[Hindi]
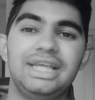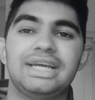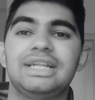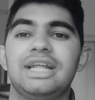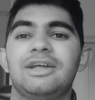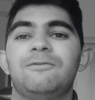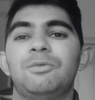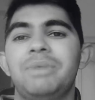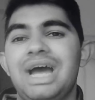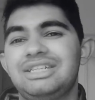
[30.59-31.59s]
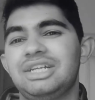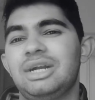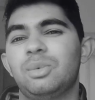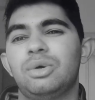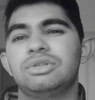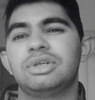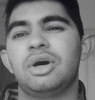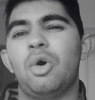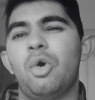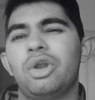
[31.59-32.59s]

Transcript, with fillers: देखना था वो मैच इट वॉज़ अ